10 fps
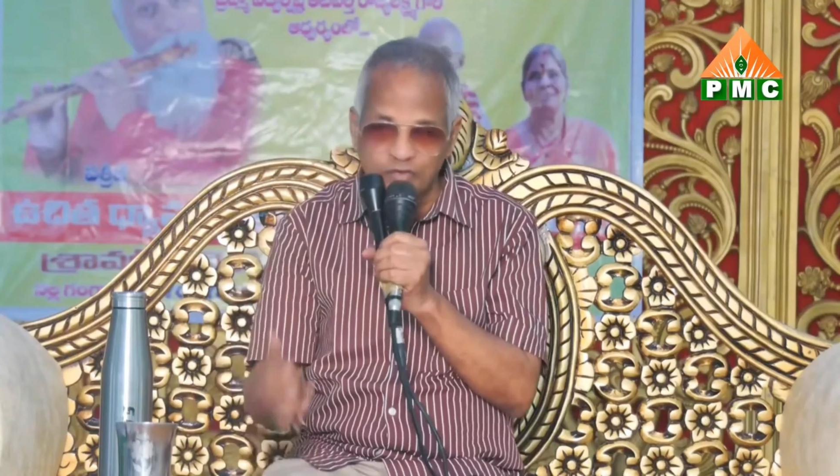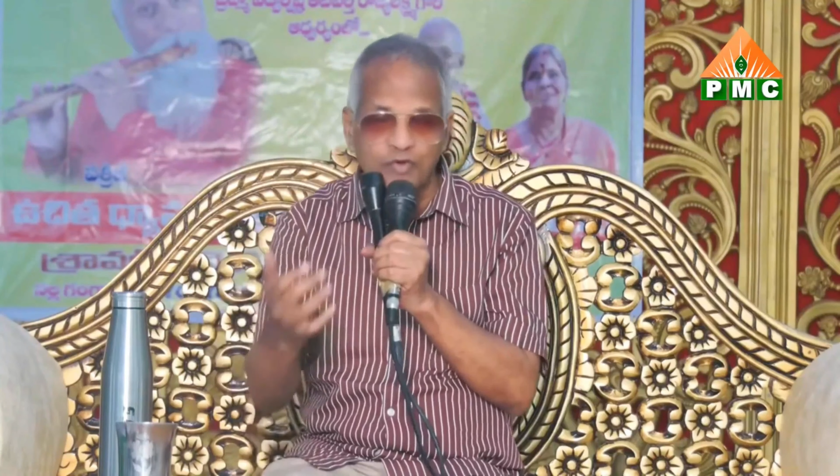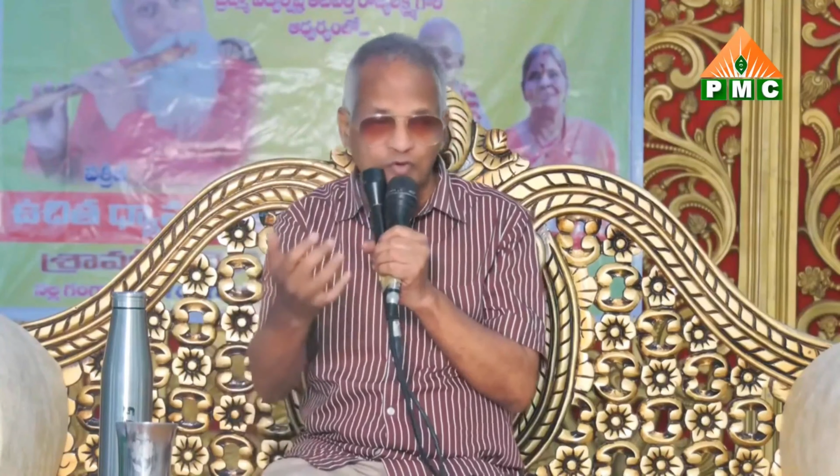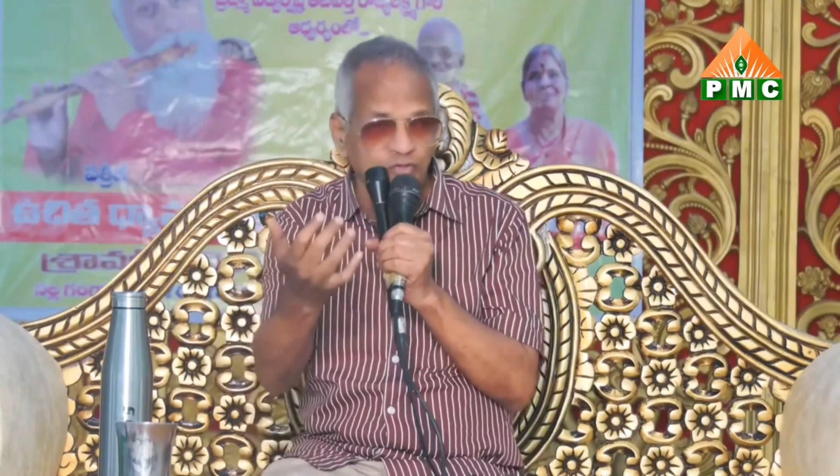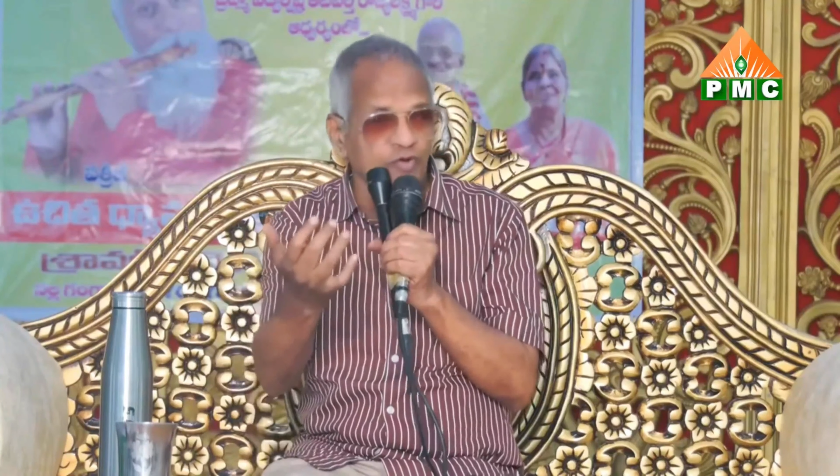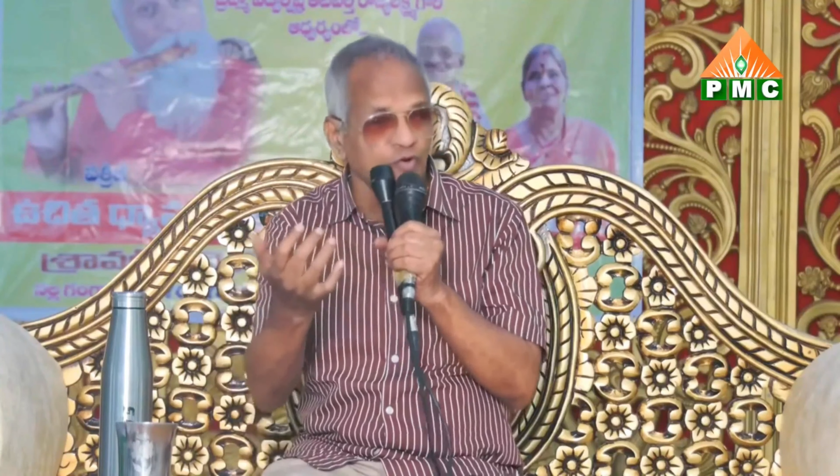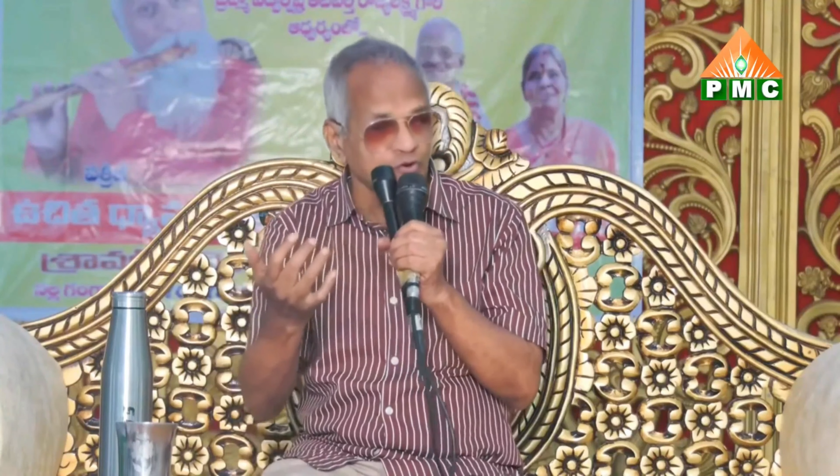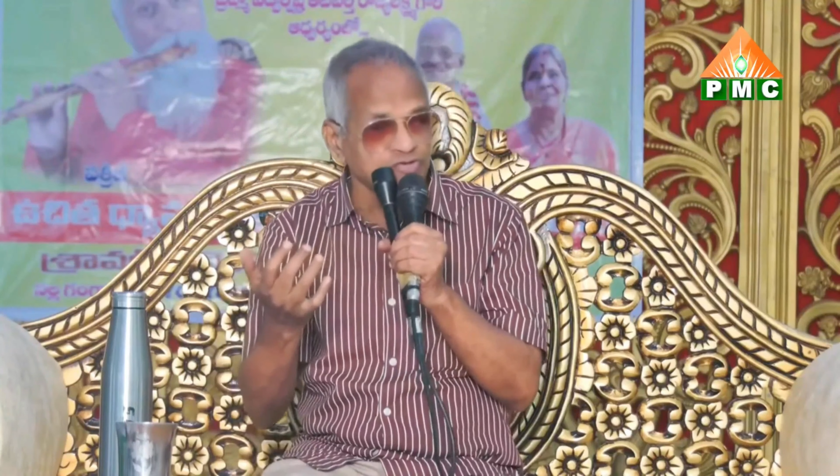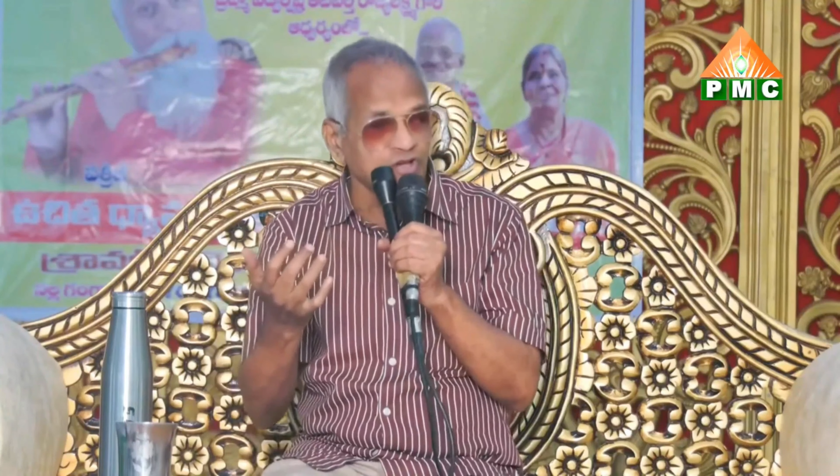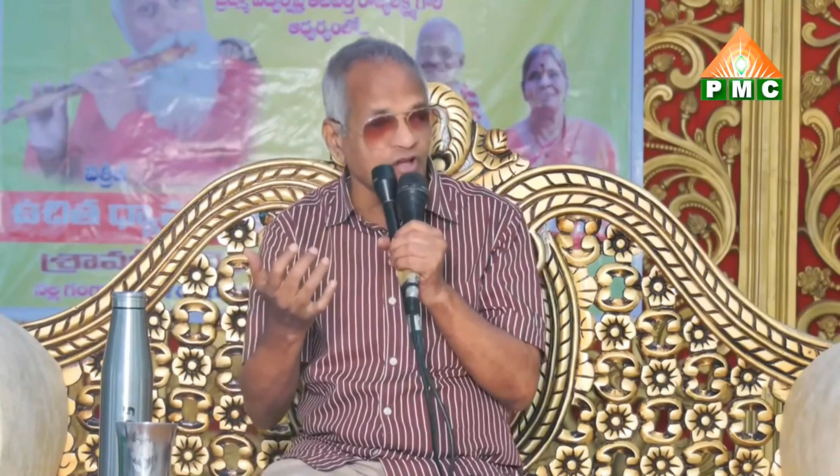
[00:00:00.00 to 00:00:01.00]
ఏదో
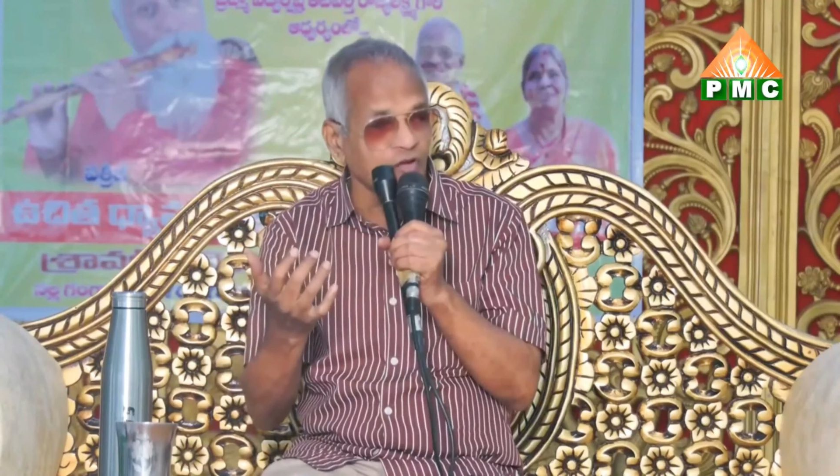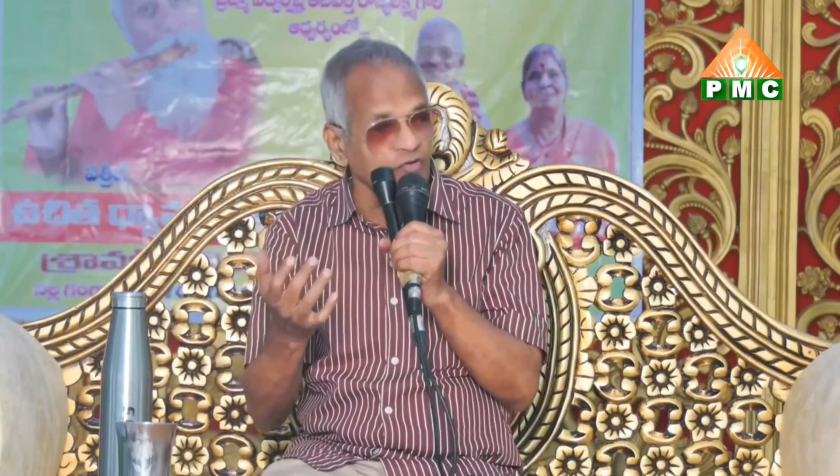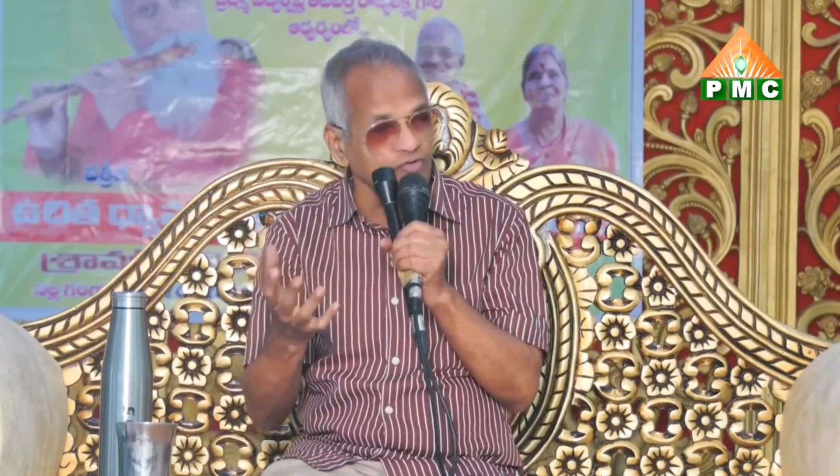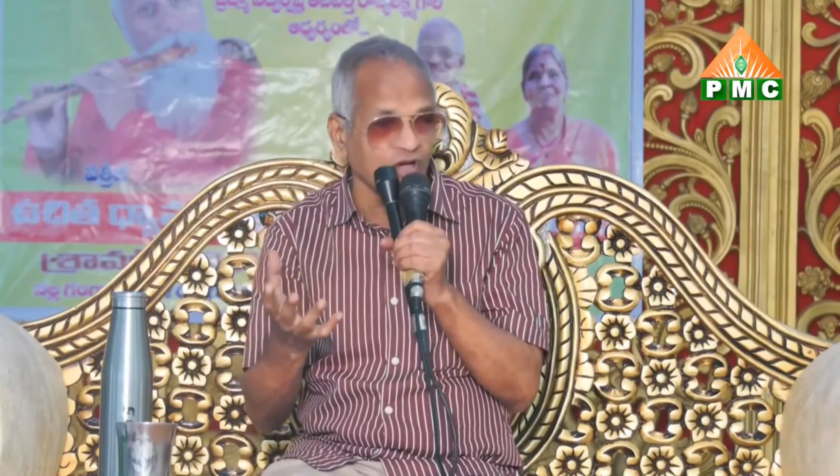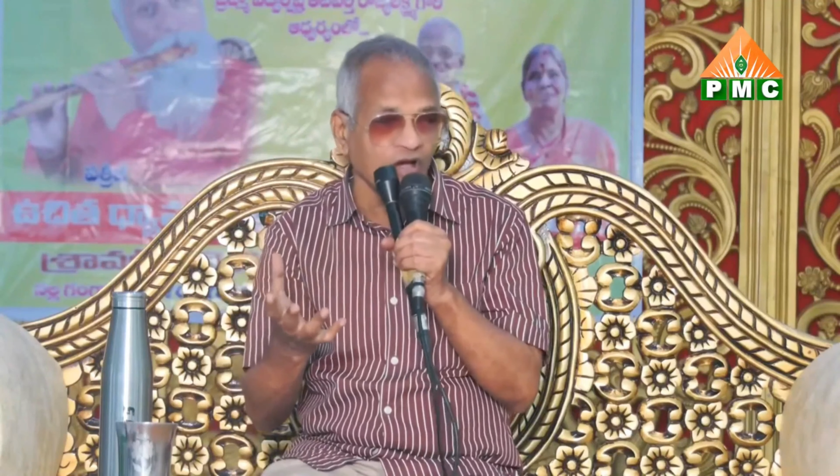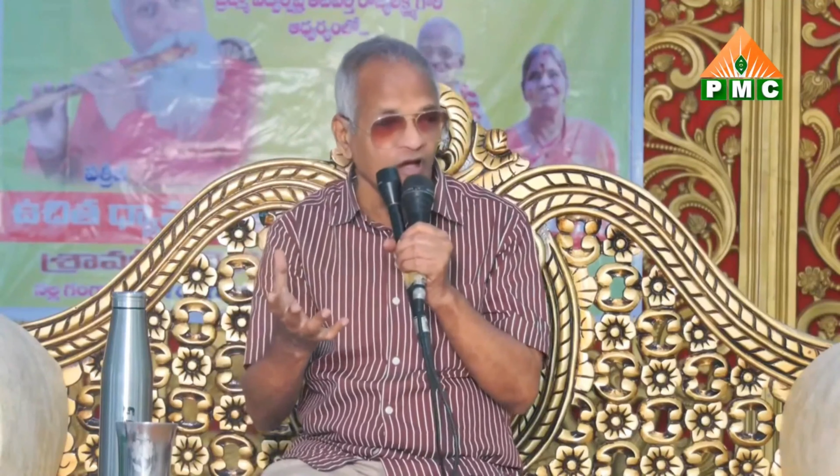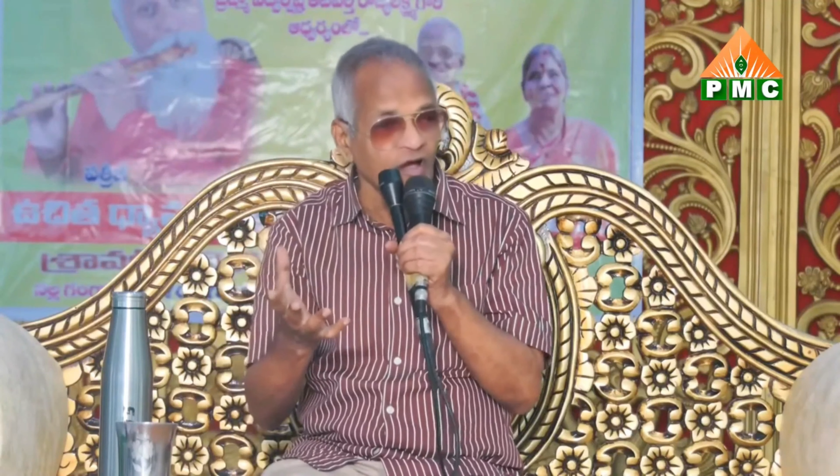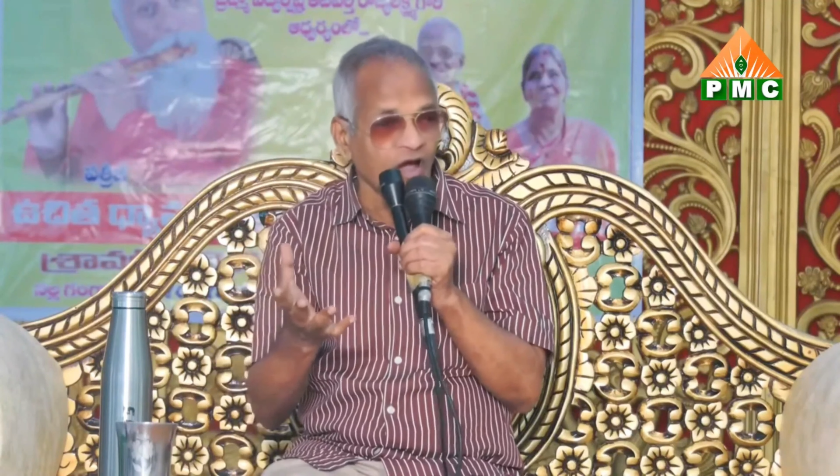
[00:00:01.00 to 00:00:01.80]
ఇందులోకి వచ్చాక కొంత